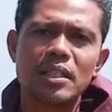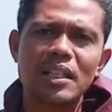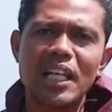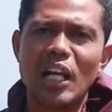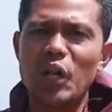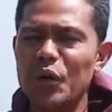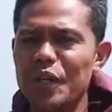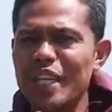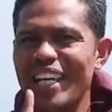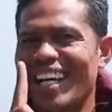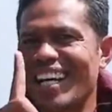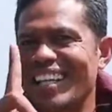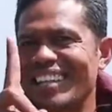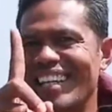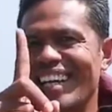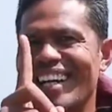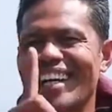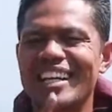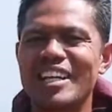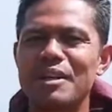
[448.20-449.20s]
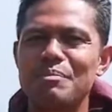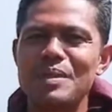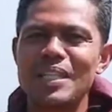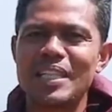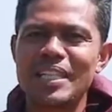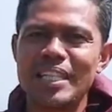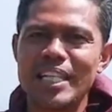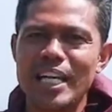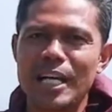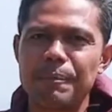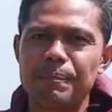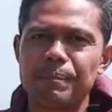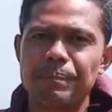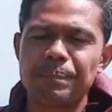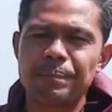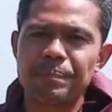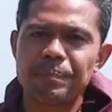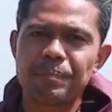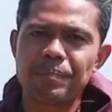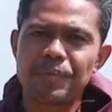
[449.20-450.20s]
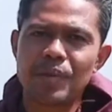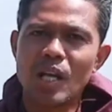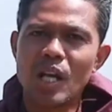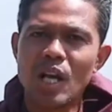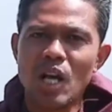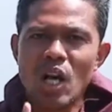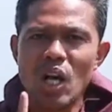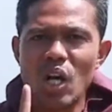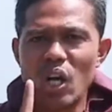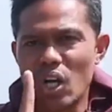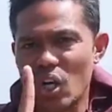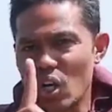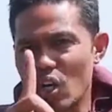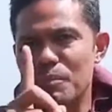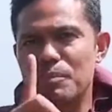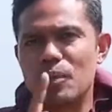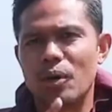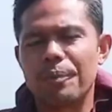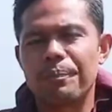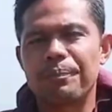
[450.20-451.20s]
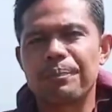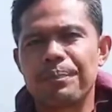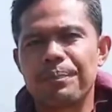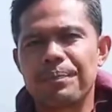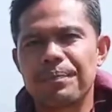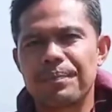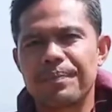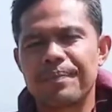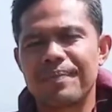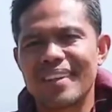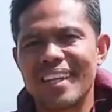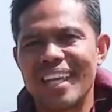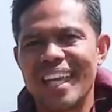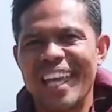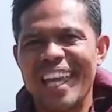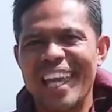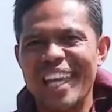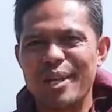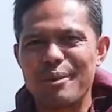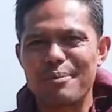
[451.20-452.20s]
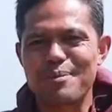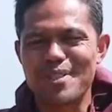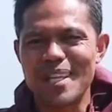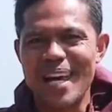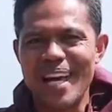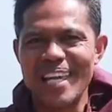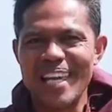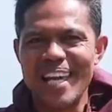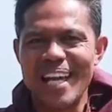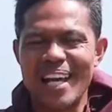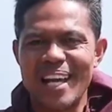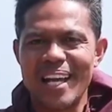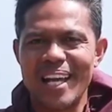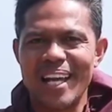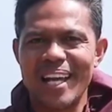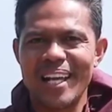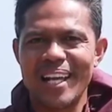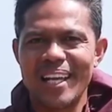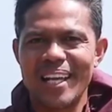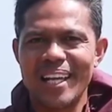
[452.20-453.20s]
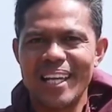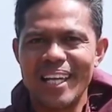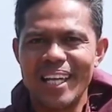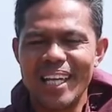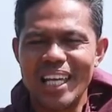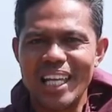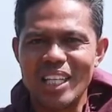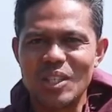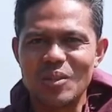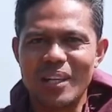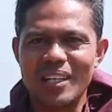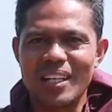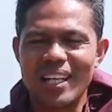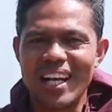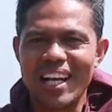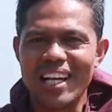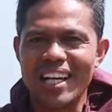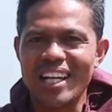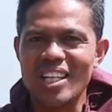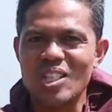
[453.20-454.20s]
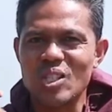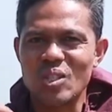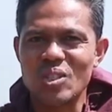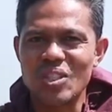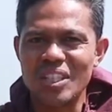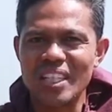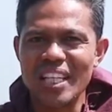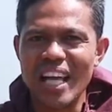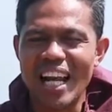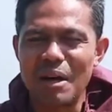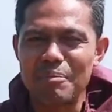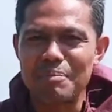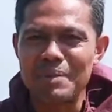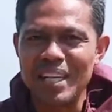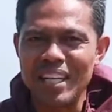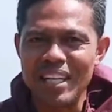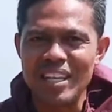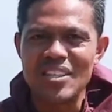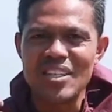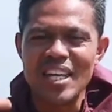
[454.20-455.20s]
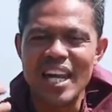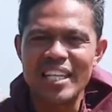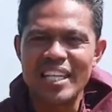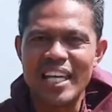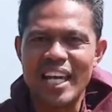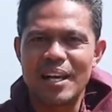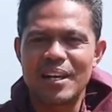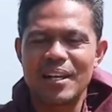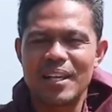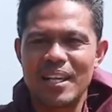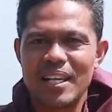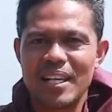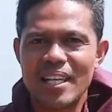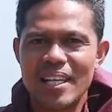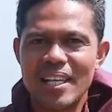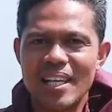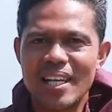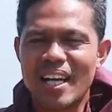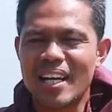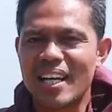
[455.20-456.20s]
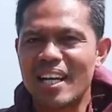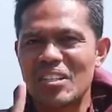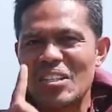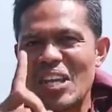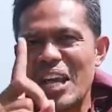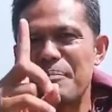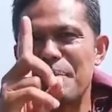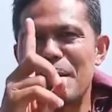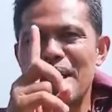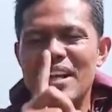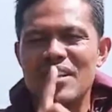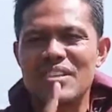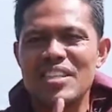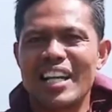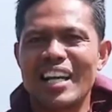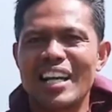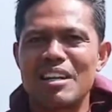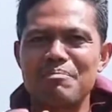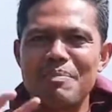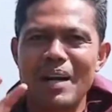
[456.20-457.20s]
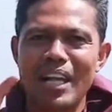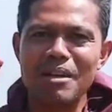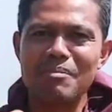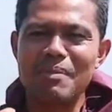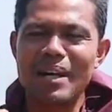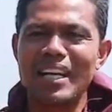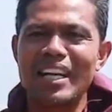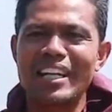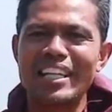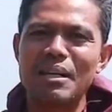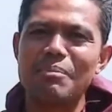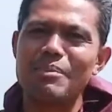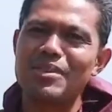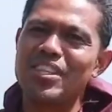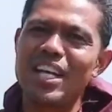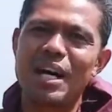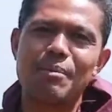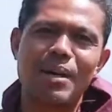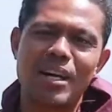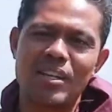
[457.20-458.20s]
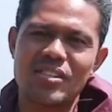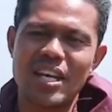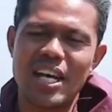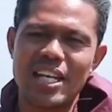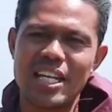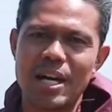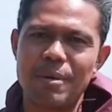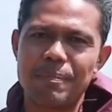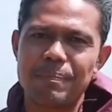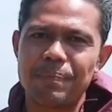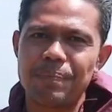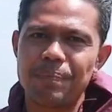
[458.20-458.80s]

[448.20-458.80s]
Lalu dia katakan demikian. Romo, hidup saya itu adalah Kristus di dalam diri saya. Karena saya merasakan bagaimana dia menjamah saya.